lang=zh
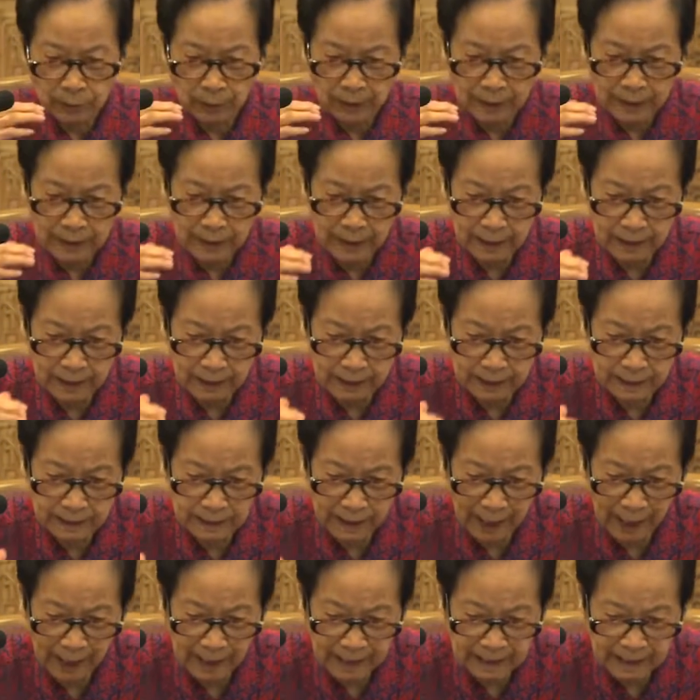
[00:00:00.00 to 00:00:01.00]
所以
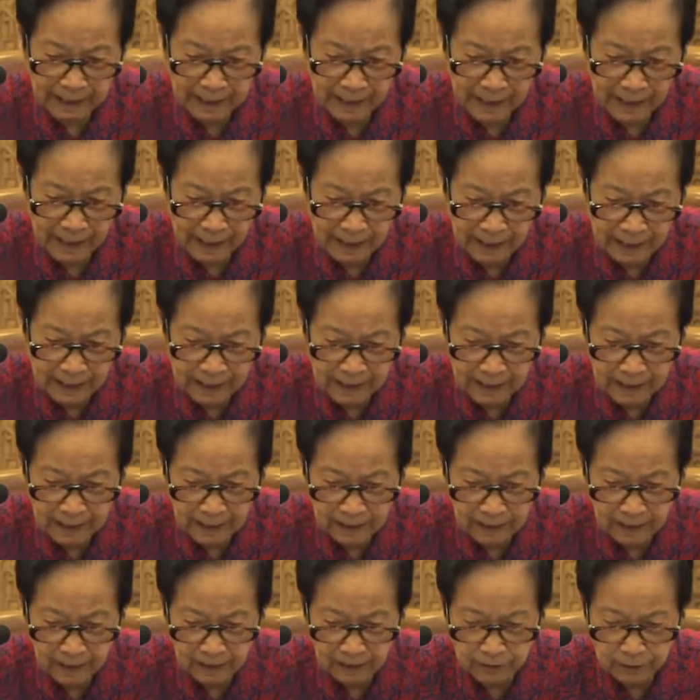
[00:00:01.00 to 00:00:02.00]
在这
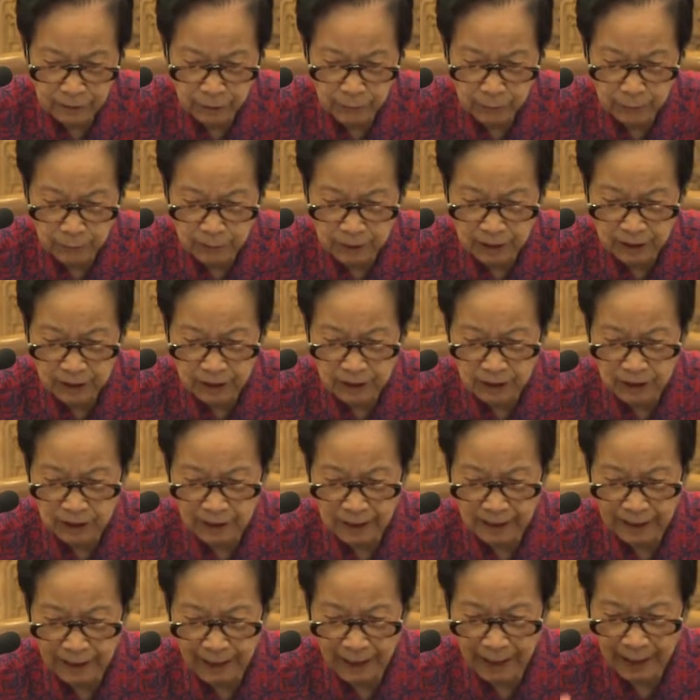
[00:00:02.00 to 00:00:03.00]
一个东西
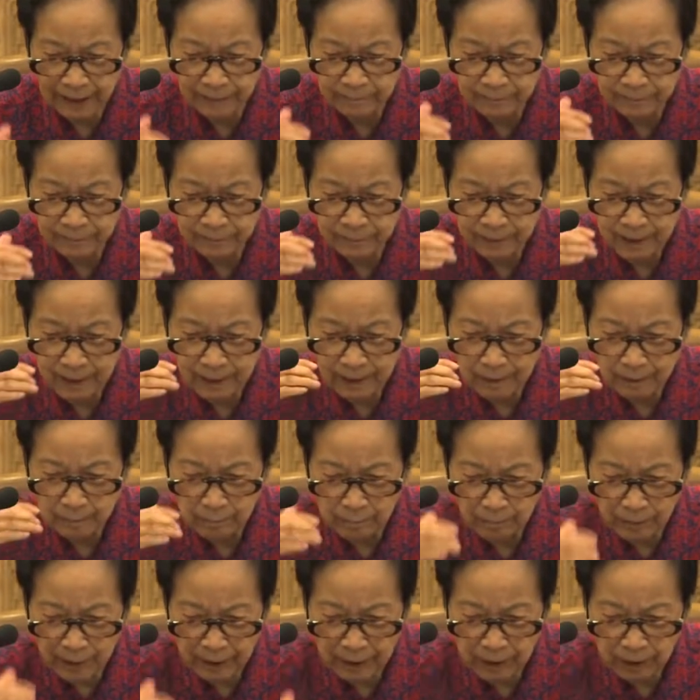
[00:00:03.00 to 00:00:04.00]
之下，
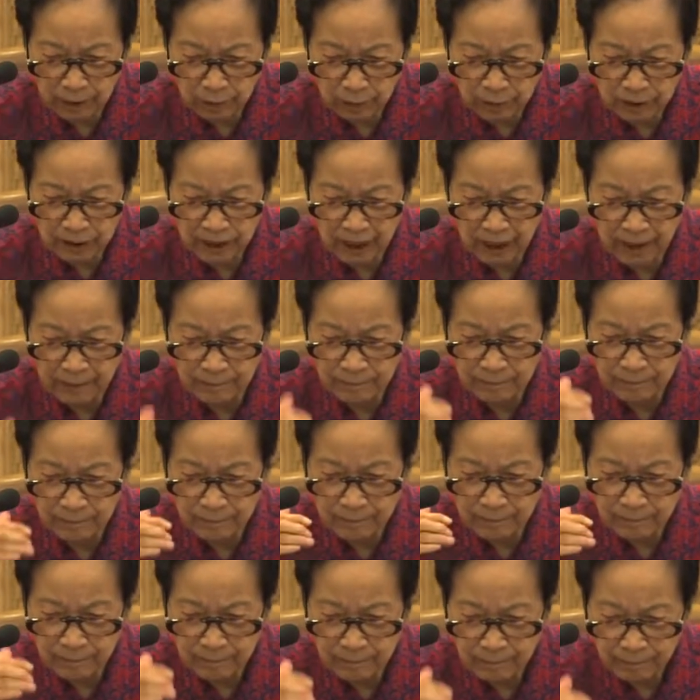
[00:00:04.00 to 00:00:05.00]
没有
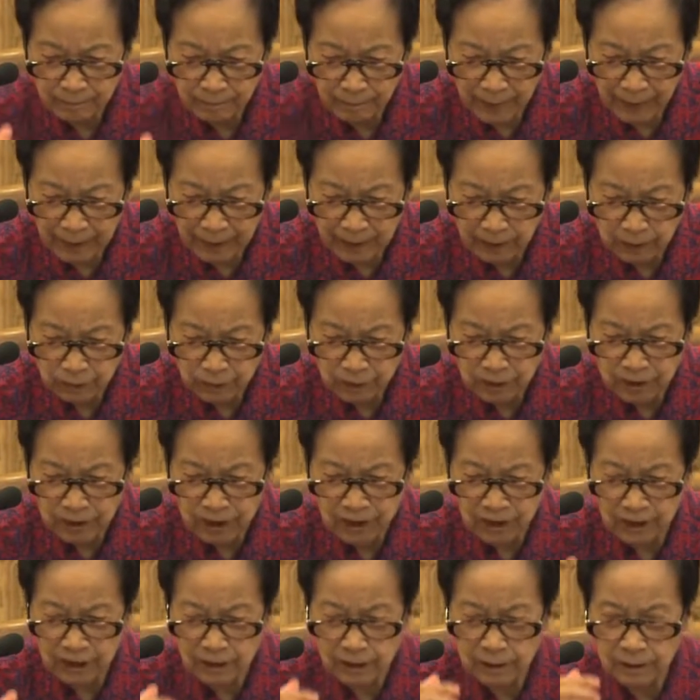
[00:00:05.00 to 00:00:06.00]
嗔，没有
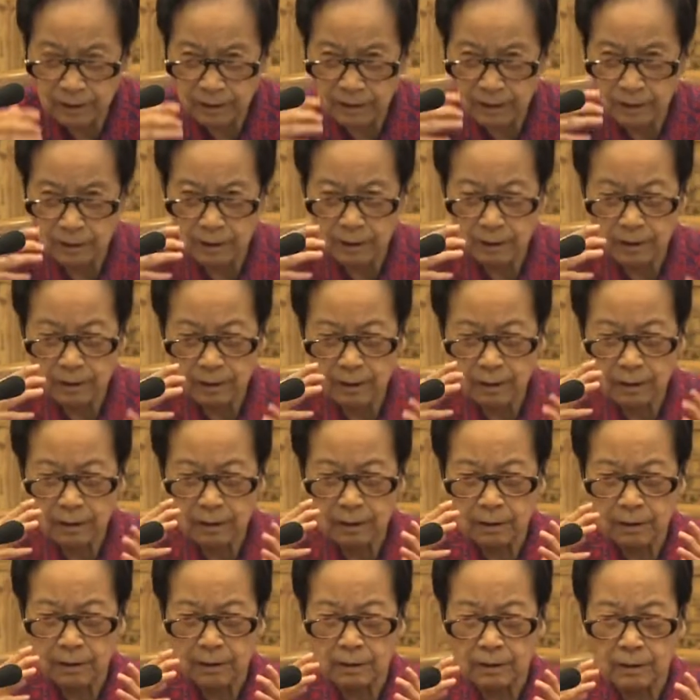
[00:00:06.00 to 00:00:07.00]
痴，
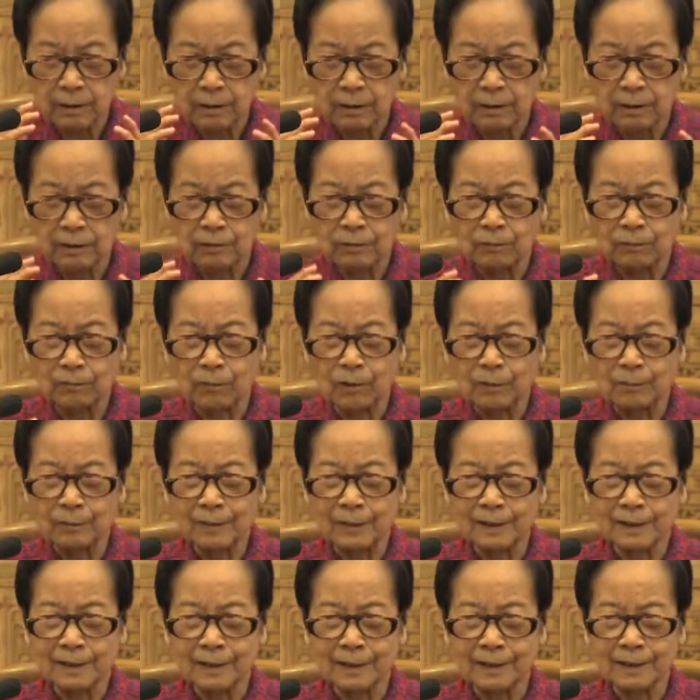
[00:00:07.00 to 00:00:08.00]
我
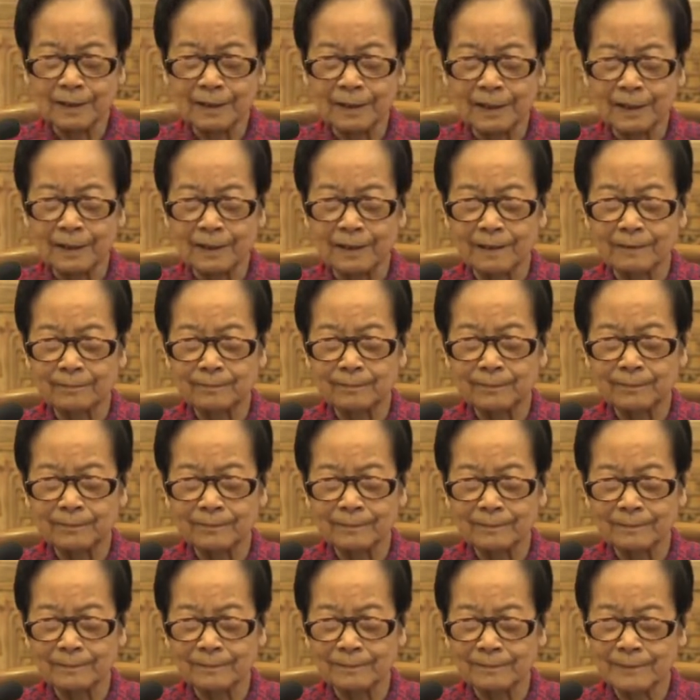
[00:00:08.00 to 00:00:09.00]
们这个
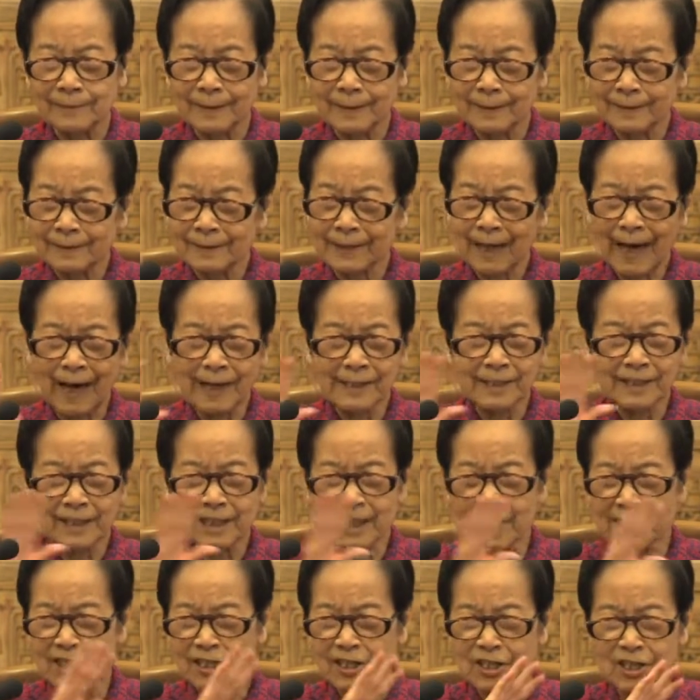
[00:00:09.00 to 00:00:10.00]
贪
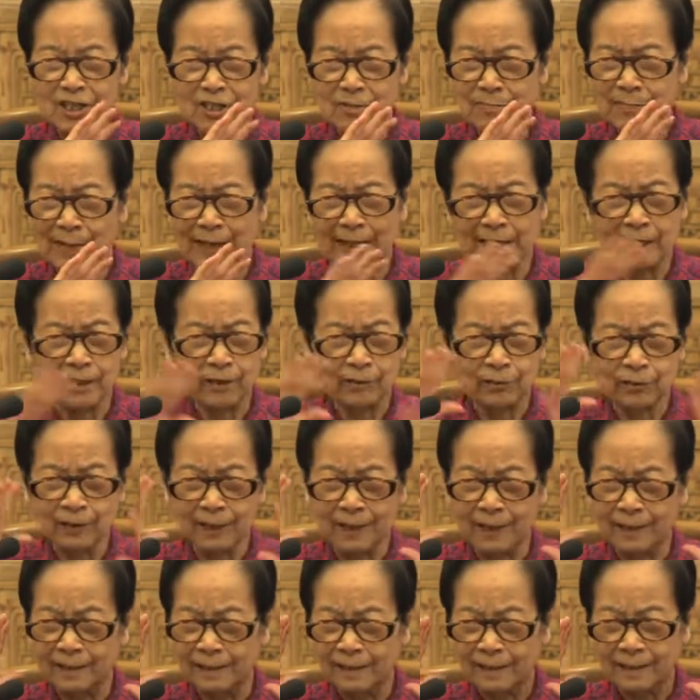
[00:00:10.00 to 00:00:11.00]
嗔痴没有
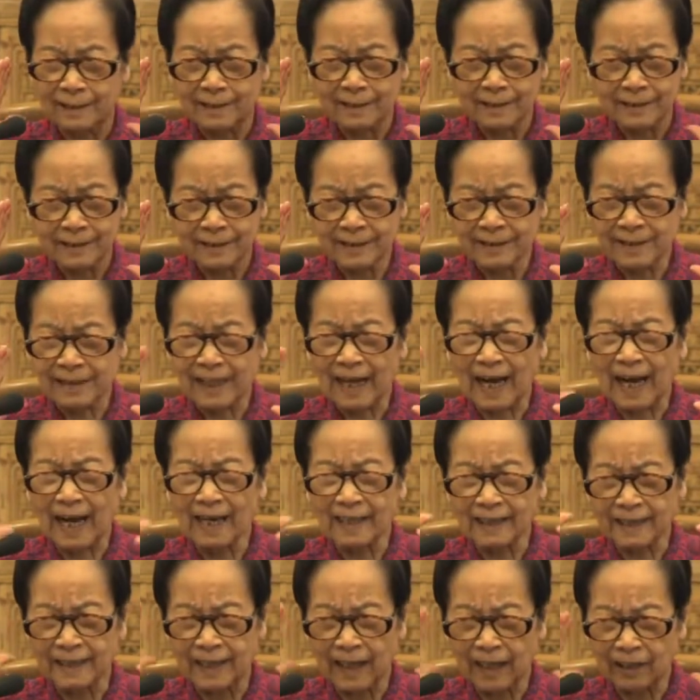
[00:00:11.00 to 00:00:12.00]
了，
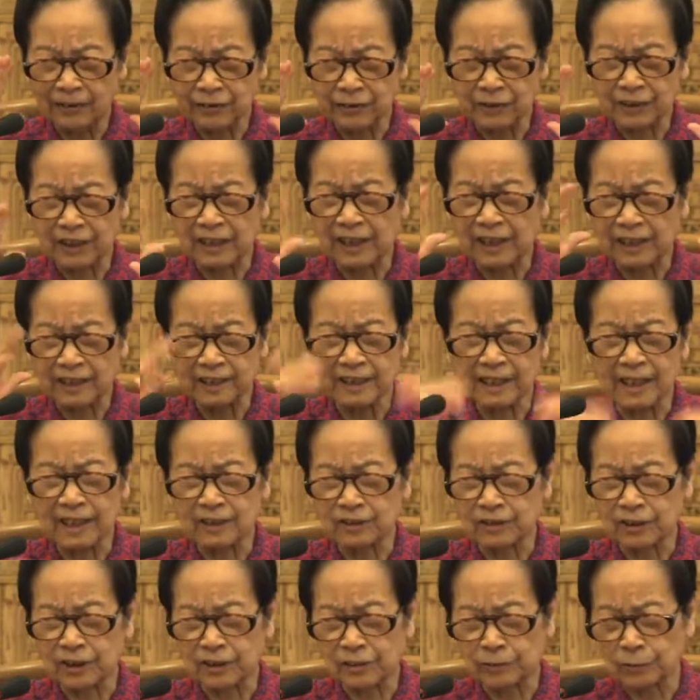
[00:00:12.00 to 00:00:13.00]
想要得
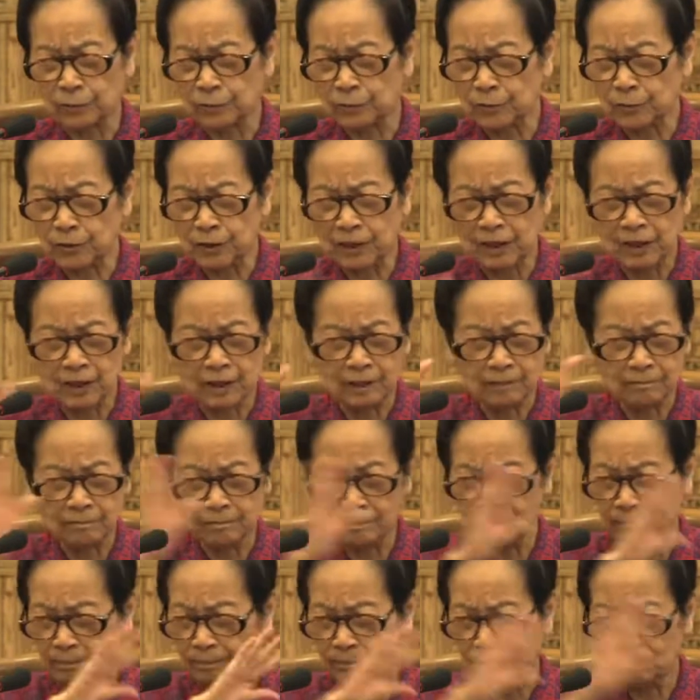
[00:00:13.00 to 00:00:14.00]
到的东西
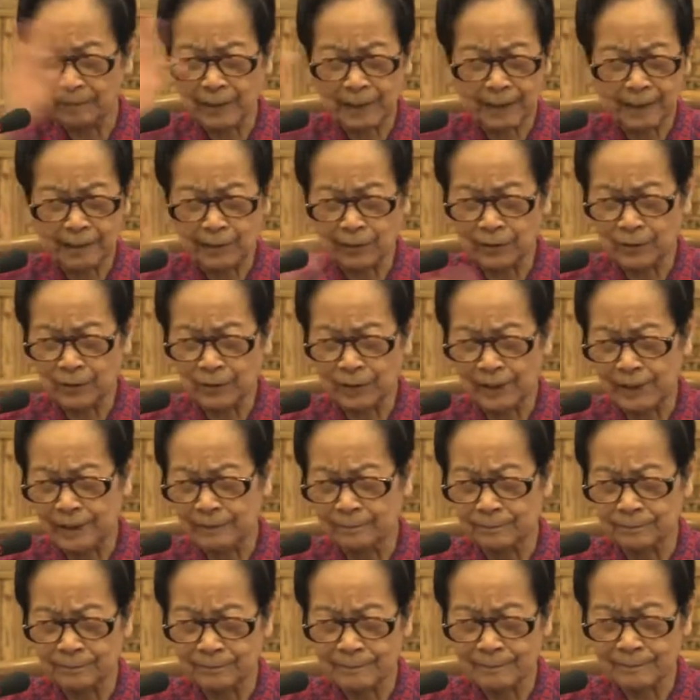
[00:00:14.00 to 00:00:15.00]
没有
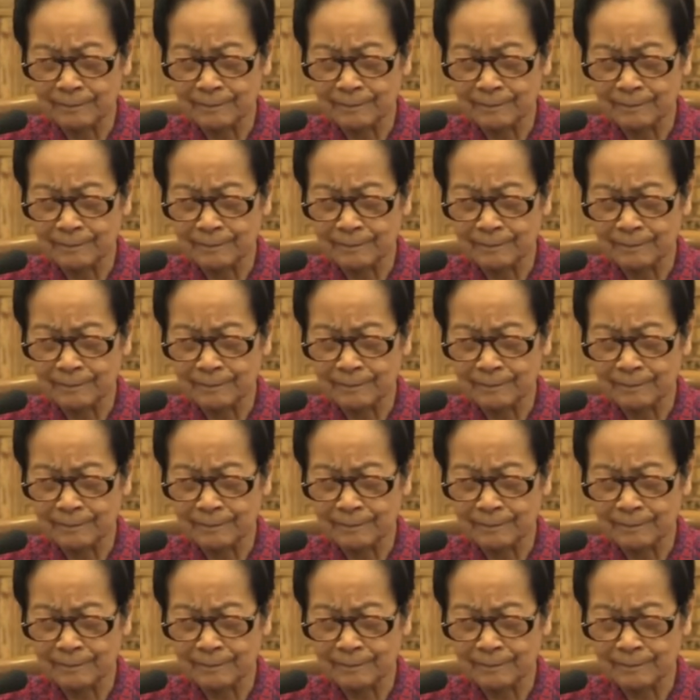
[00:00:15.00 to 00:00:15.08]
了，